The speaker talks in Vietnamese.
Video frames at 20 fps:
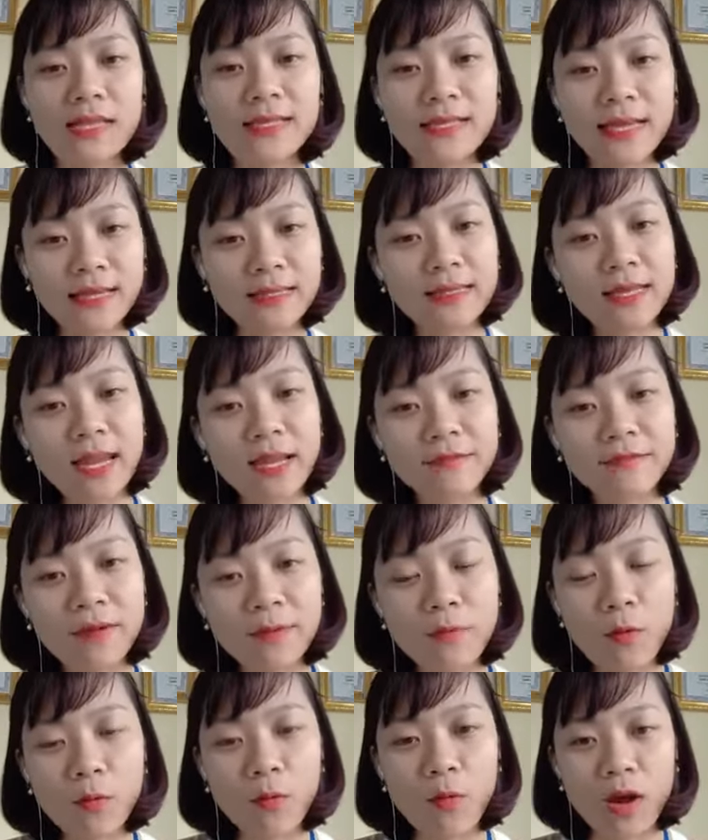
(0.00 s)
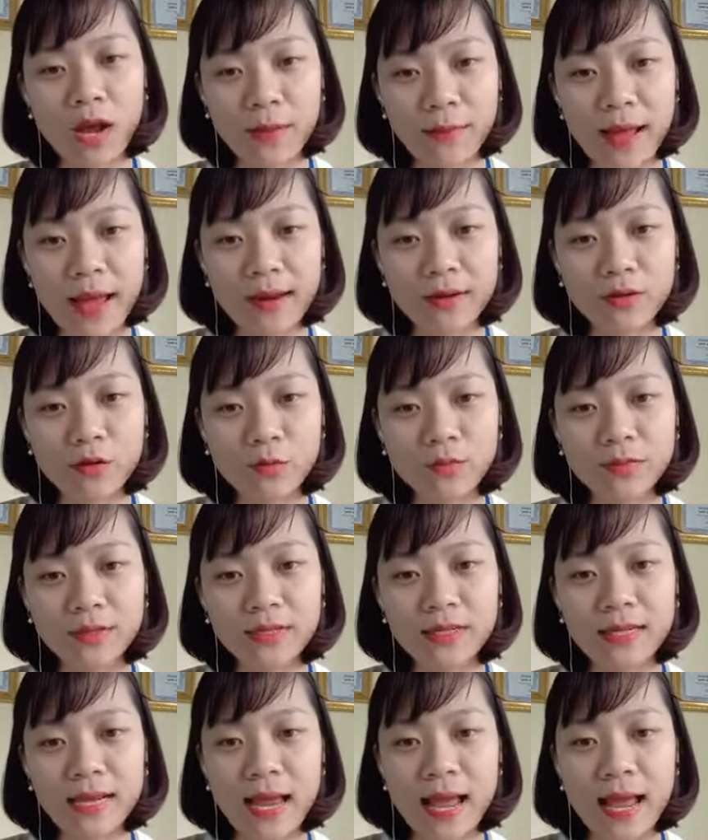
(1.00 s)
chính nick Facebook của các bạn, cũng
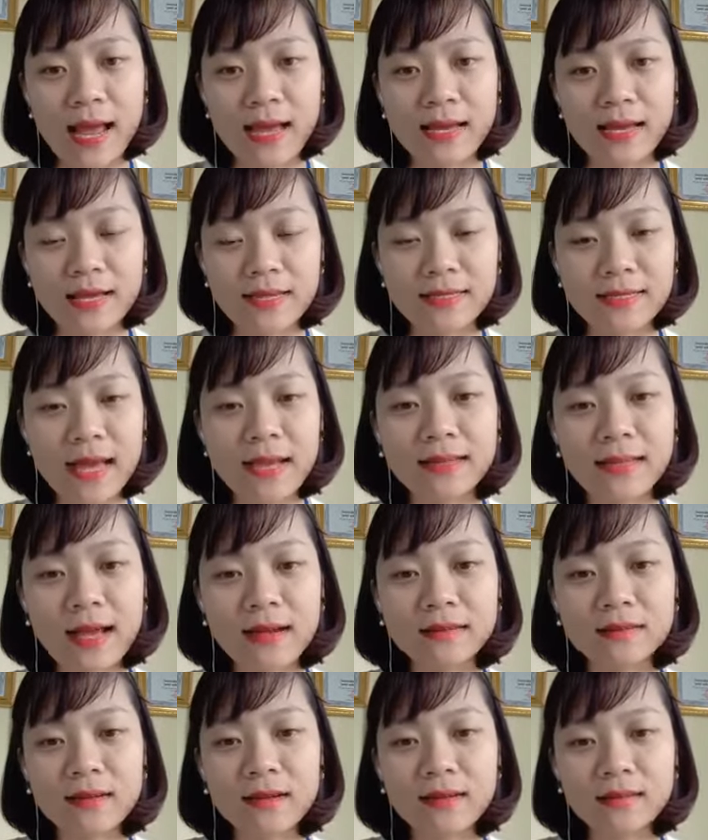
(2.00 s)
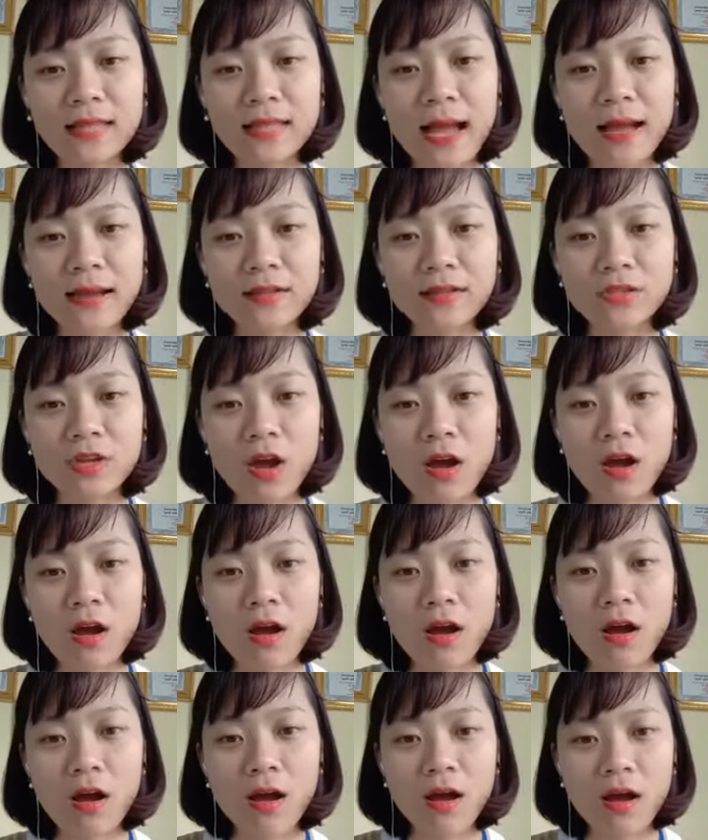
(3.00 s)
như là gia tăng tương tác
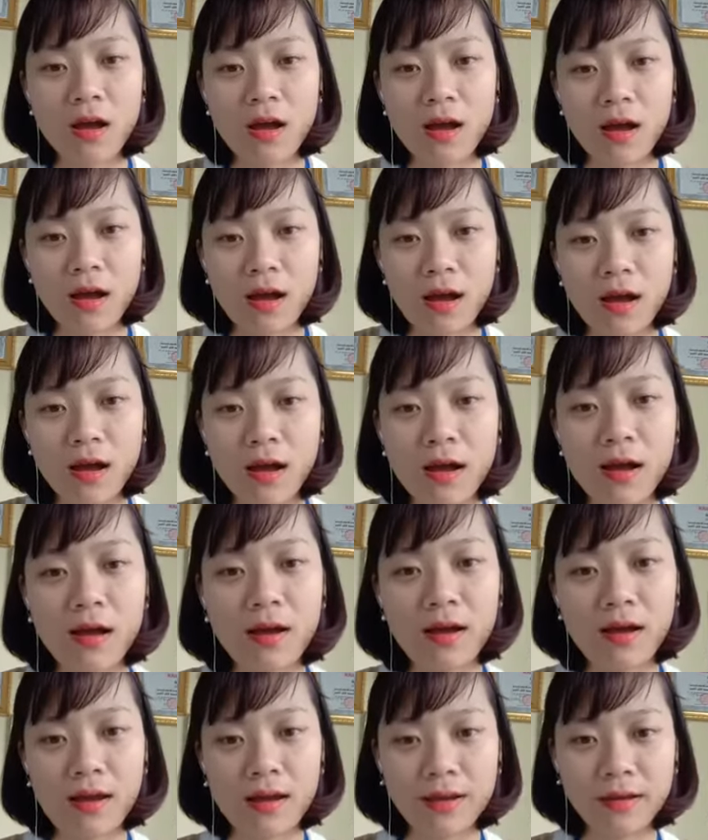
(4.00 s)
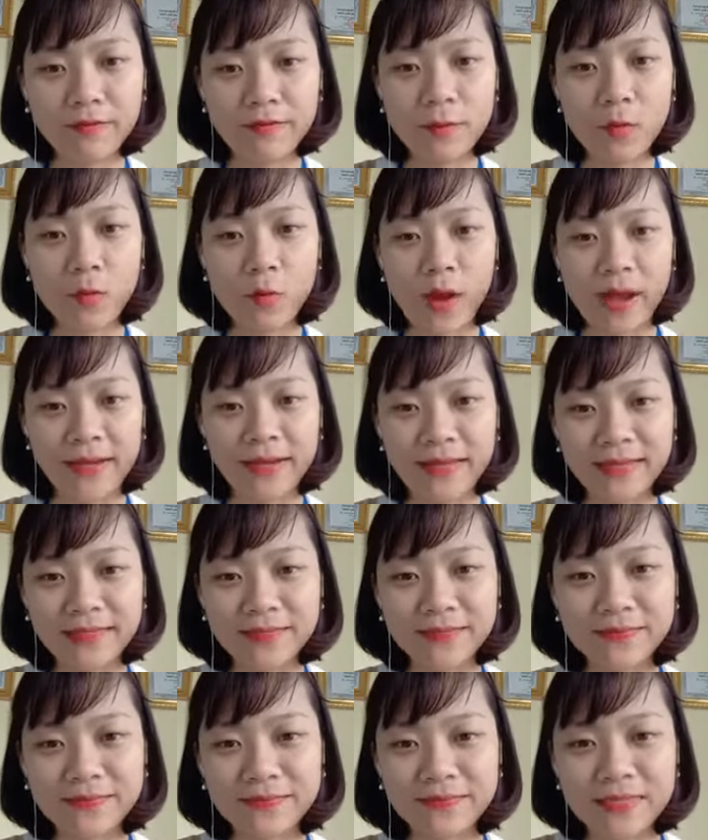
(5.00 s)
cho nick Facebook của Hải Ninh.